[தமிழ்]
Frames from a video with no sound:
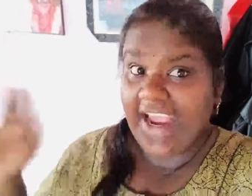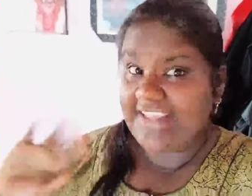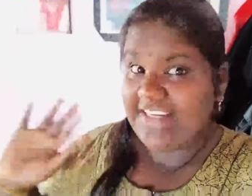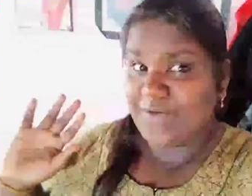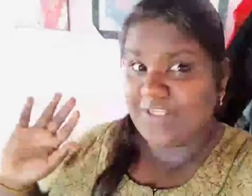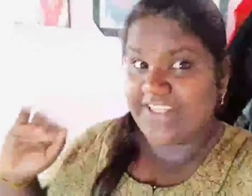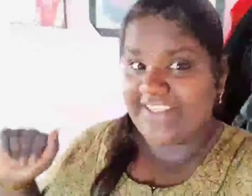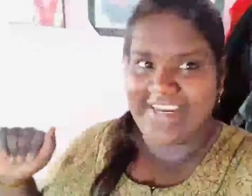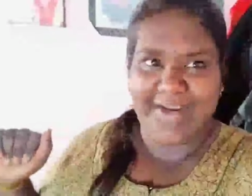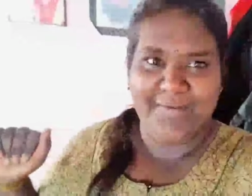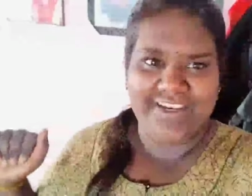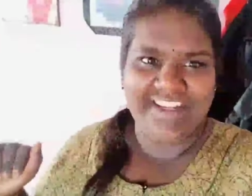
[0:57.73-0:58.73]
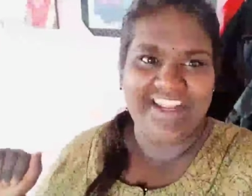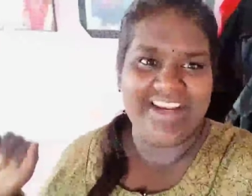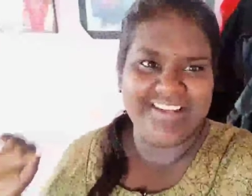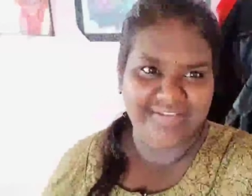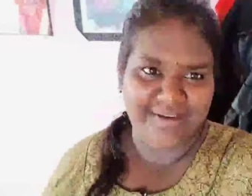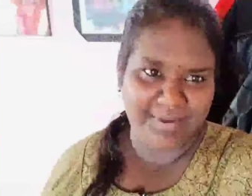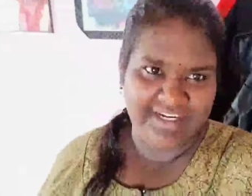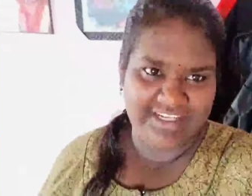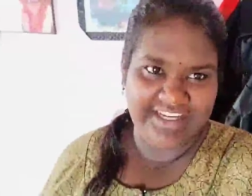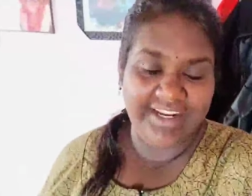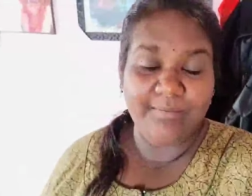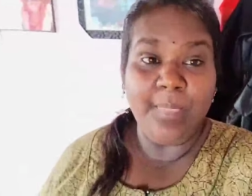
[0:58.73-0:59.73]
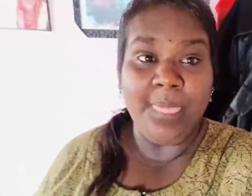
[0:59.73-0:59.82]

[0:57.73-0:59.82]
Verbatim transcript: ஹாய் சொல்லக்கூடிய சார் எப்படி இருக்கீங்க எல்லாம் சேஃபாக இருப்பீங்கன்னு நினைக்கிறேன்